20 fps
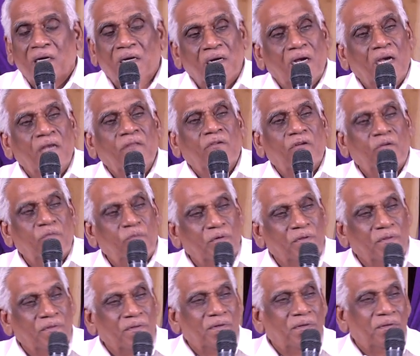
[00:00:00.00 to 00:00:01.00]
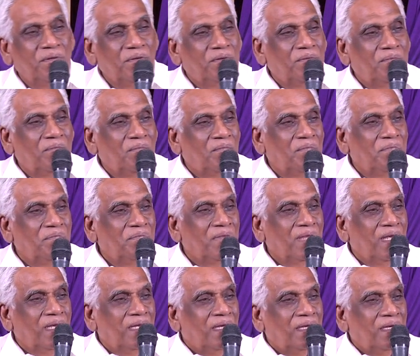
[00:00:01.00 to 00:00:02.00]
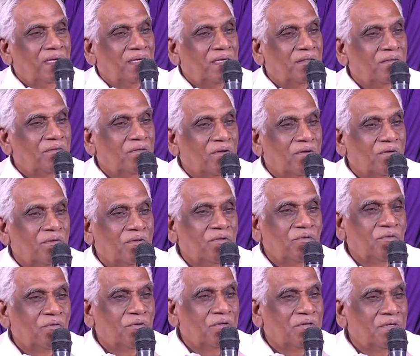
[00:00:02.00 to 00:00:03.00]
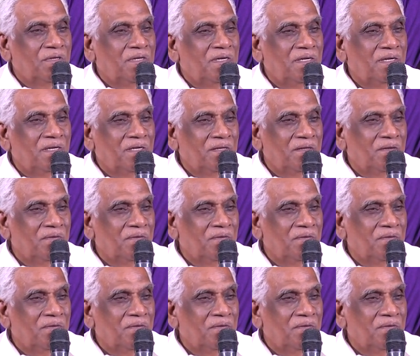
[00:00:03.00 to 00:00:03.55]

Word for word: ఆయన దుఃఖపడుతున్నాడు ఎంత దూరం తీసుకొచ్చాను ఇన్ని